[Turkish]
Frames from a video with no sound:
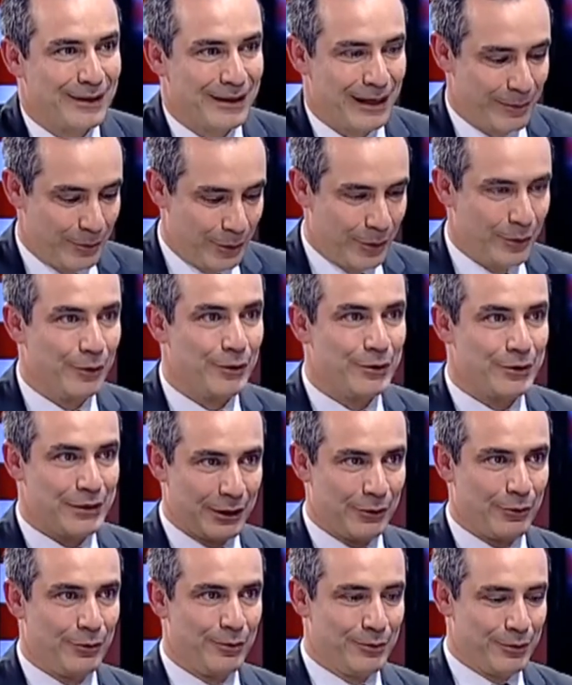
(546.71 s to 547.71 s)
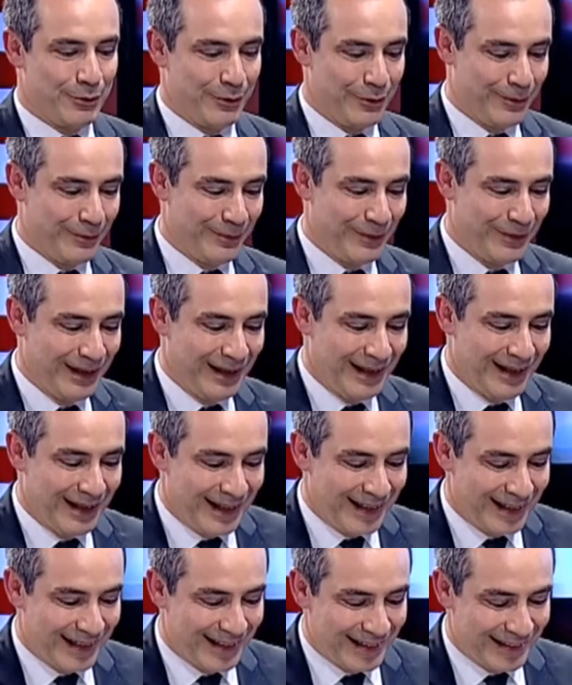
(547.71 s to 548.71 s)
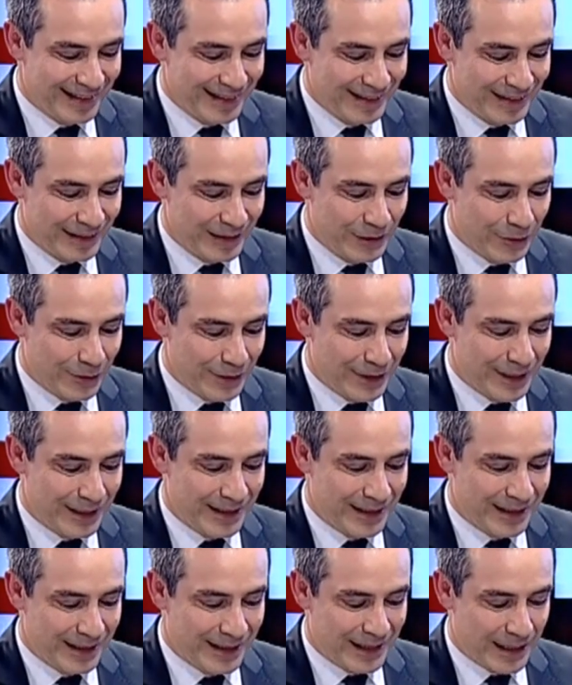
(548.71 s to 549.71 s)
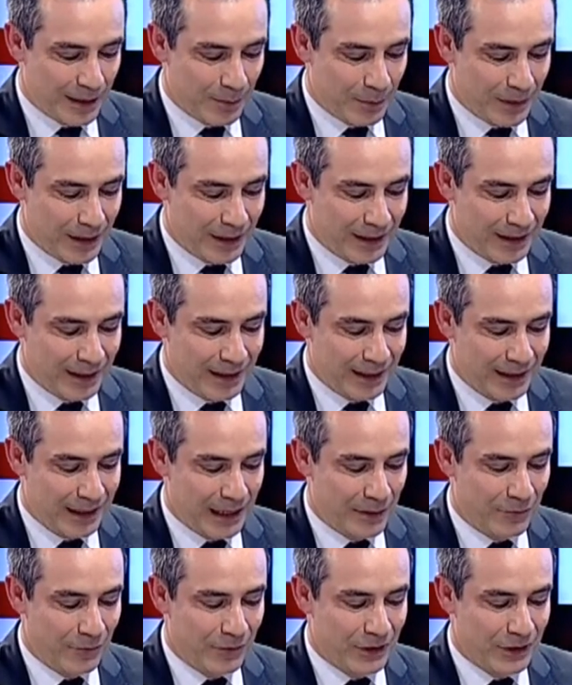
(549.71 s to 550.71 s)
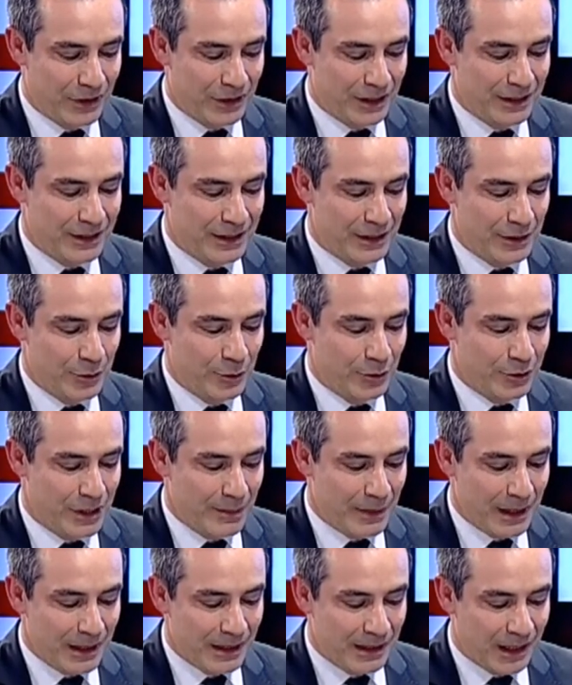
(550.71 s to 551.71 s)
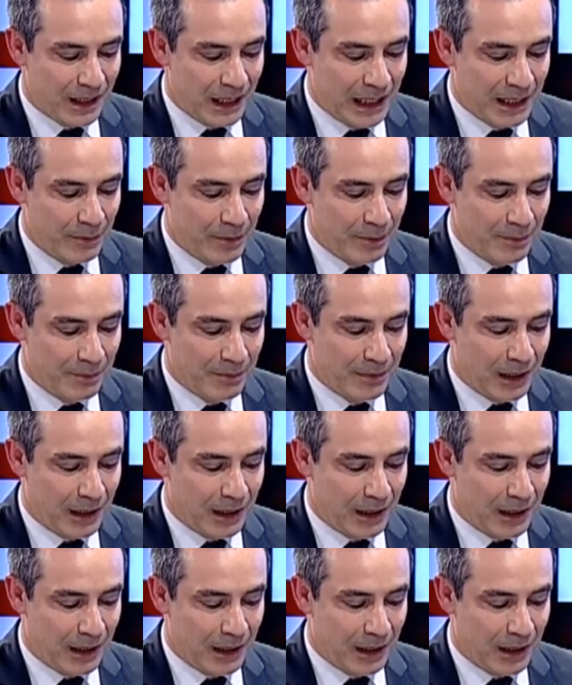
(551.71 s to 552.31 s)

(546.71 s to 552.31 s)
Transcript: Hem o yüzden gülümsüyorum. E, diyor ki kitaplardan hediye mi vereceksiniz yoksa ben talibim.